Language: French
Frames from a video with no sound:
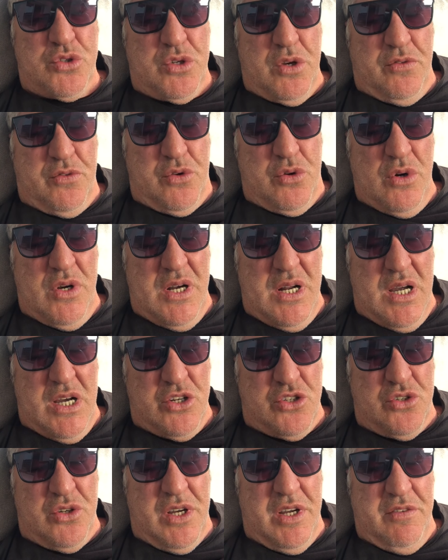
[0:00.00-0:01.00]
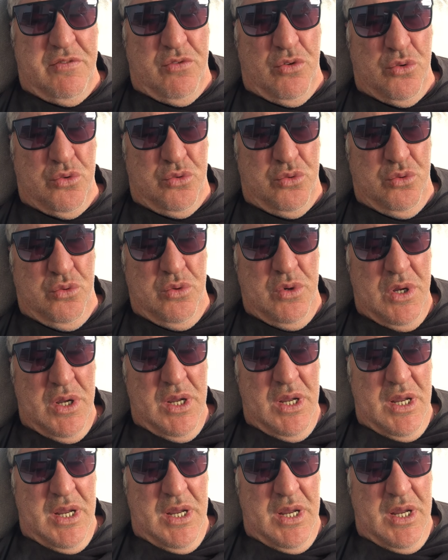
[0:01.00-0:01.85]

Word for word: sauf que là, j'aurais vendu